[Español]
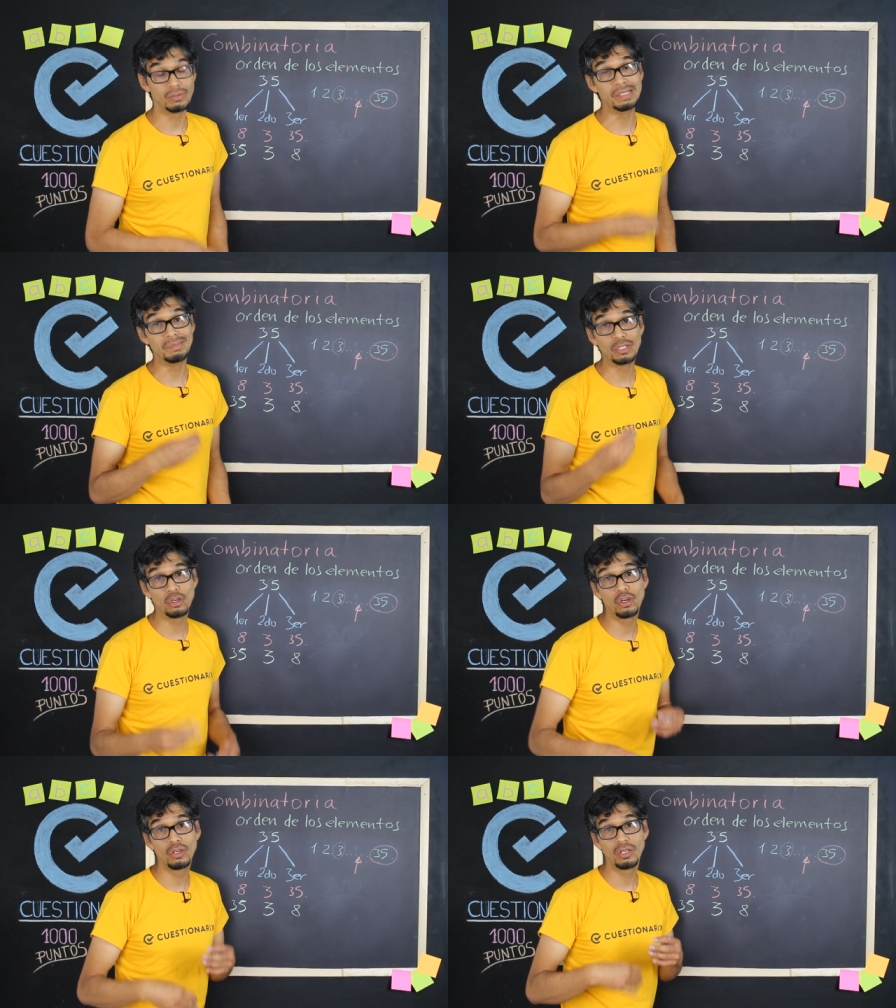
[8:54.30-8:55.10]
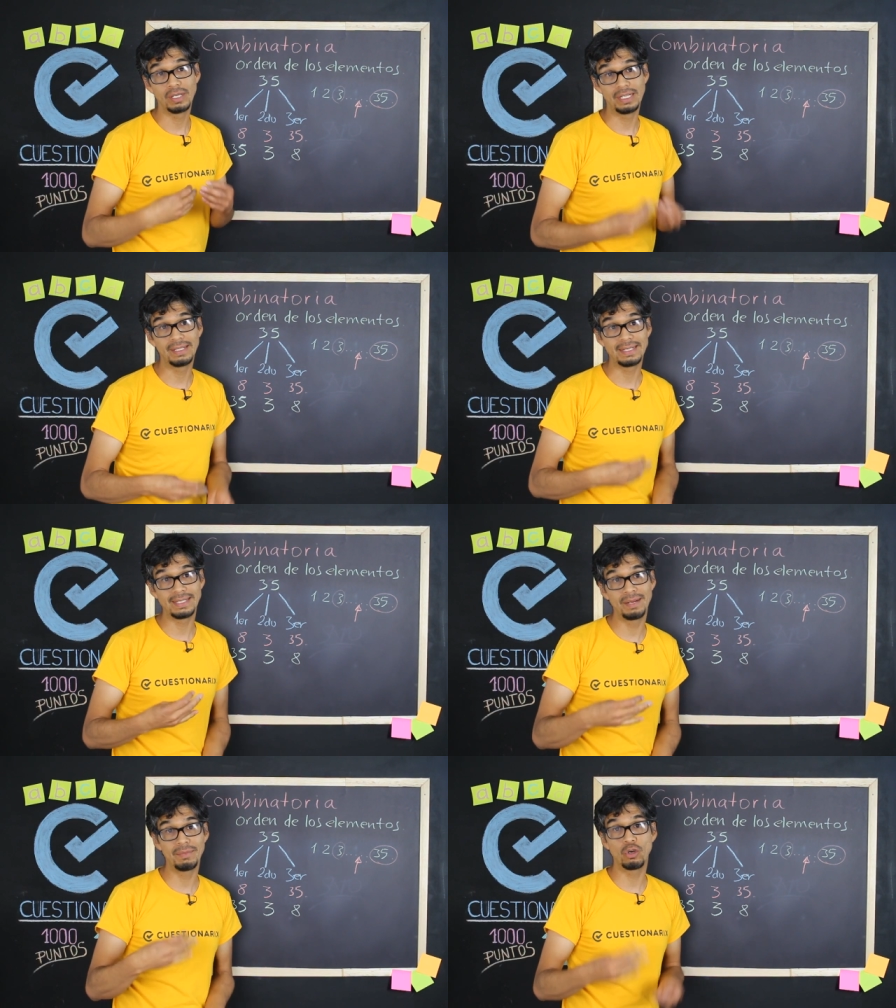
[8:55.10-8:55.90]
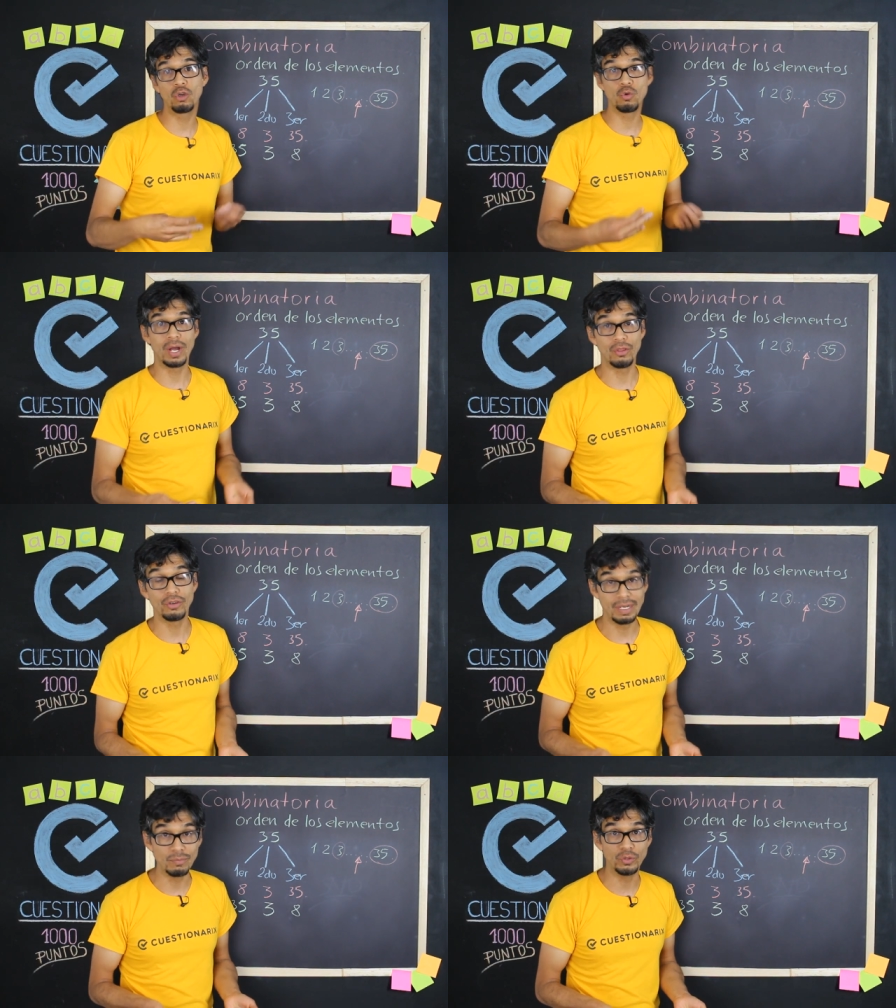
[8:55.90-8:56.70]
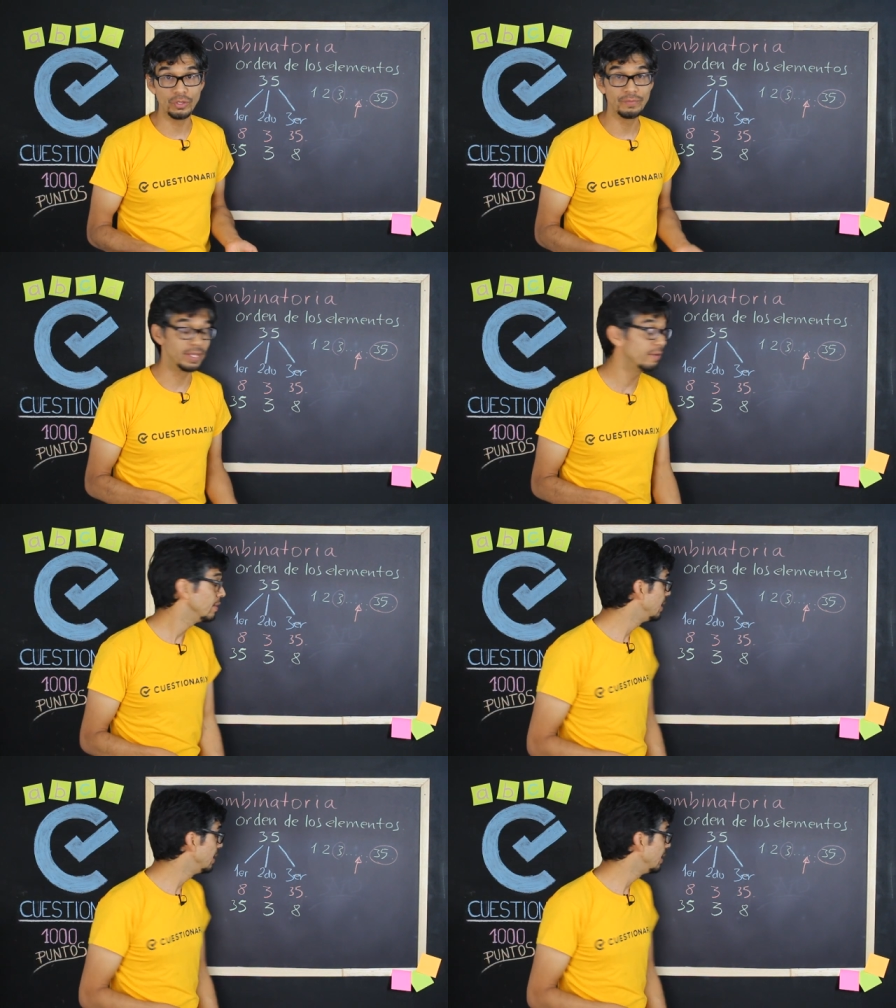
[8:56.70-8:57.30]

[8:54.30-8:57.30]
O el mejor, el tercer mejor jugador del mundo, ¿ya?